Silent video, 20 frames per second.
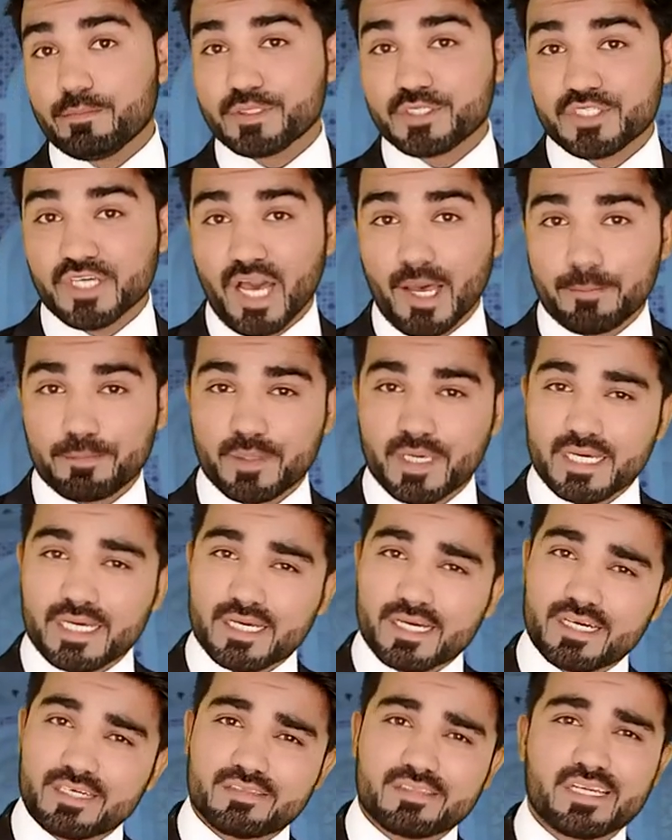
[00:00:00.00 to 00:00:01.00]
पेशाब के
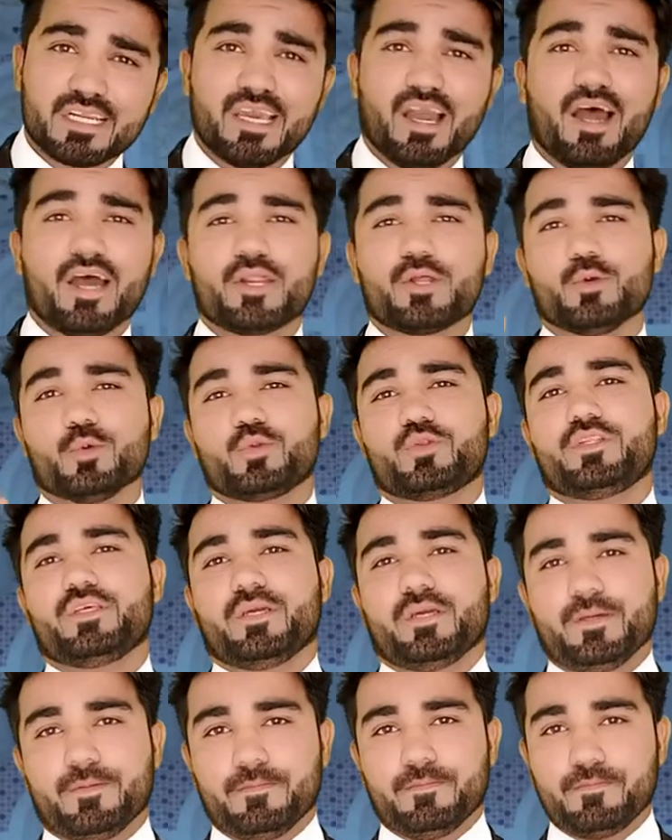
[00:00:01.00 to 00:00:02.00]
कतरे आ रहे
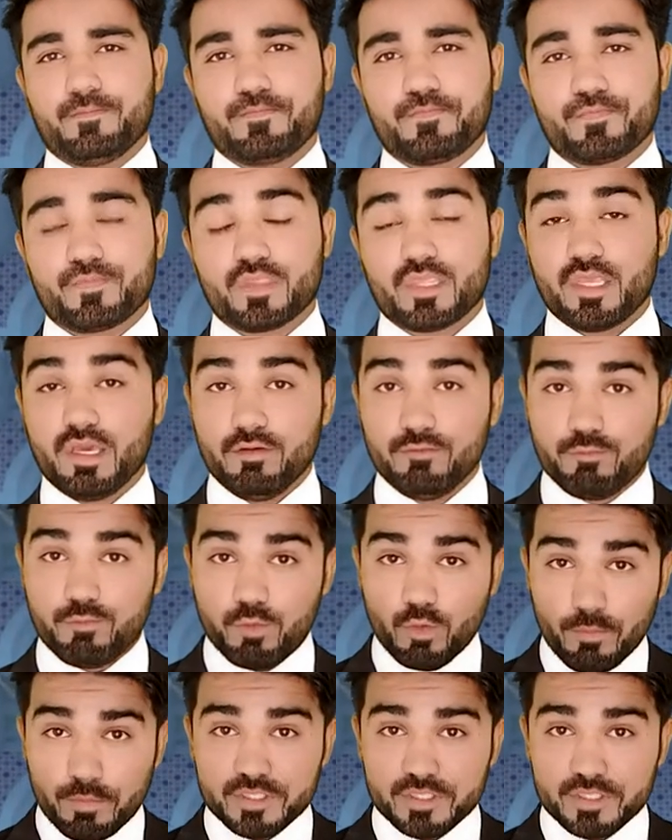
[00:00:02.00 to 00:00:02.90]
होते हैं या वो